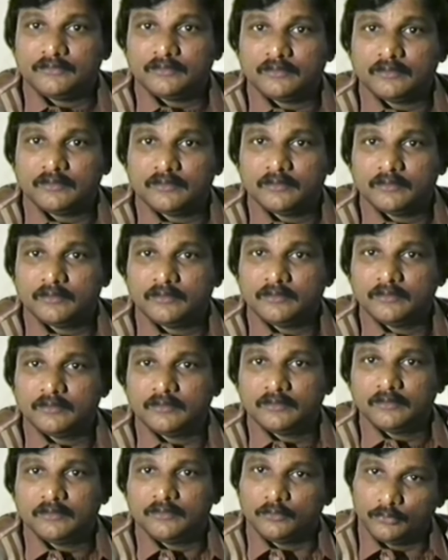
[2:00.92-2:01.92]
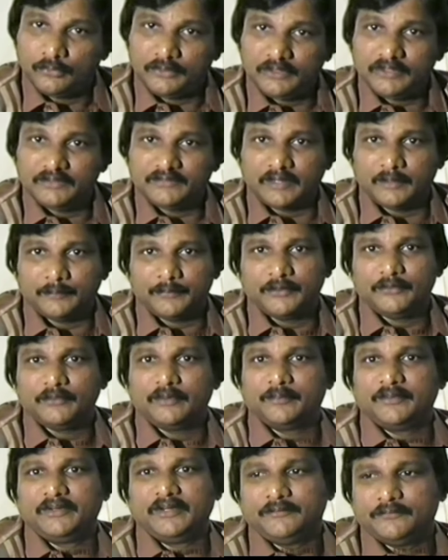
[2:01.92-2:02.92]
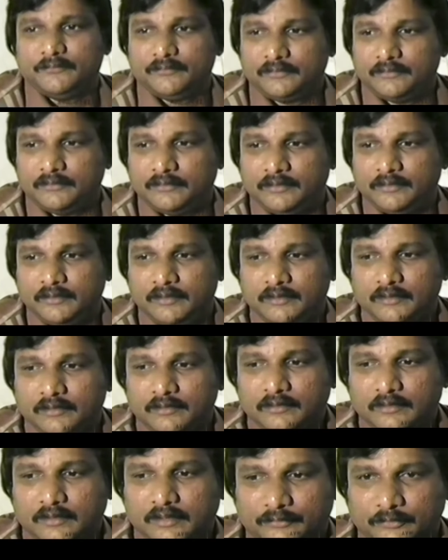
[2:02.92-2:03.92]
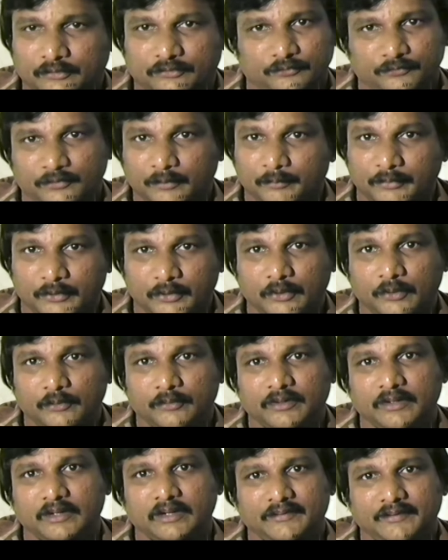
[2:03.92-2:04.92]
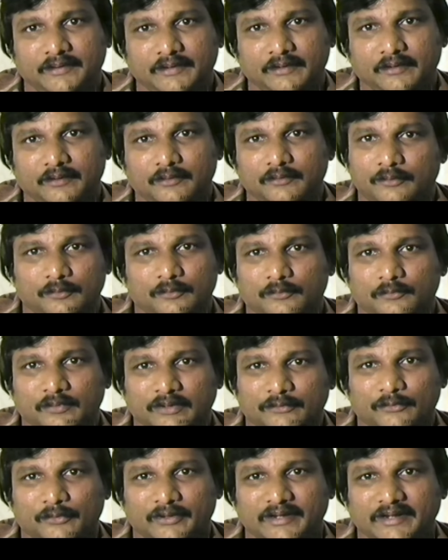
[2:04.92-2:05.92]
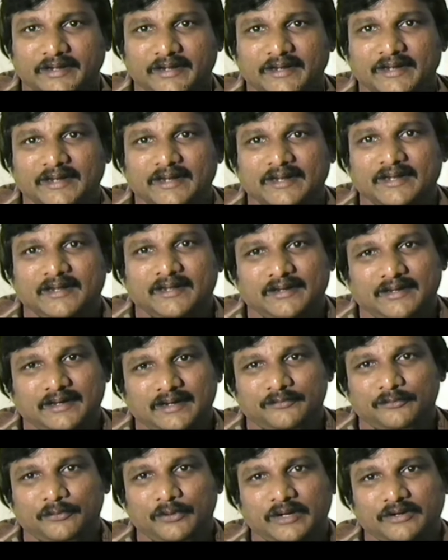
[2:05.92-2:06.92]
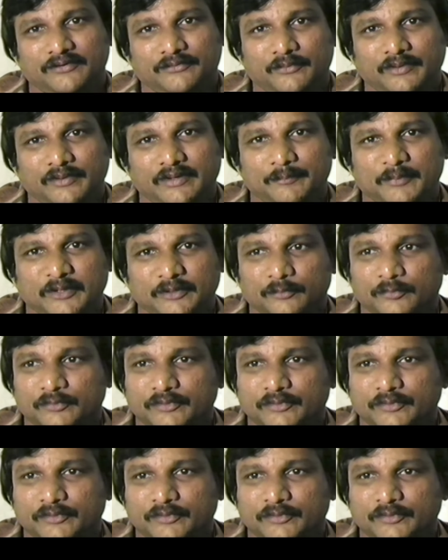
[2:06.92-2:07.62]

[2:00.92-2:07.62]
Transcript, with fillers: मनियान पिल्ला राजू के साथ जुड़े जुड़वा के रूप में दिखाया गया था जैनुद्दीन ने